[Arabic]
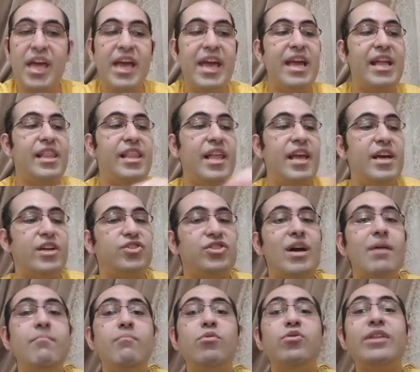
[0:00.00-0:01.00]

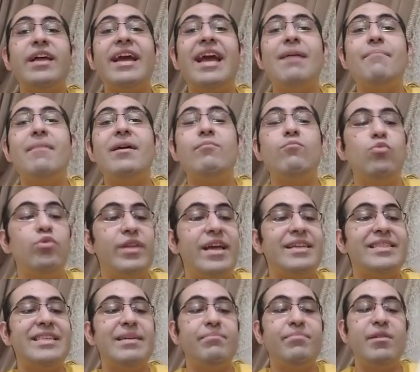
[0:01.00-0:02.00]
الشامبو ده كمان
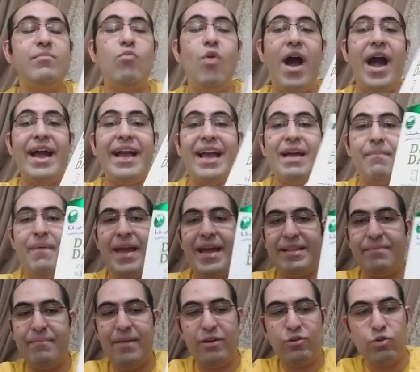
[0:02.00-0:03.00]
مناسب
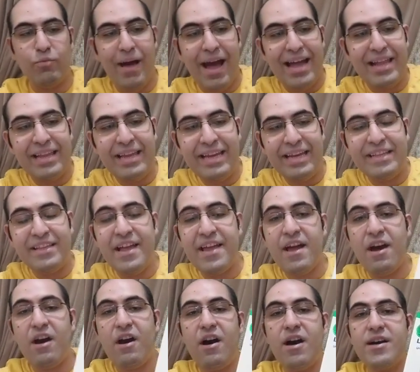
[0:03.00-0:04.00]
للمحجبات مكتوب عليه
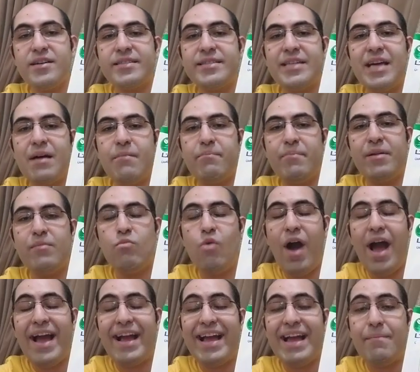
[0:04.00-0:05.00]
عناية خاصة
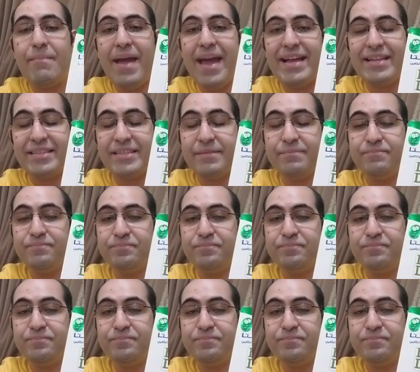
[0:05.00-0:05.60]
بالمحجبات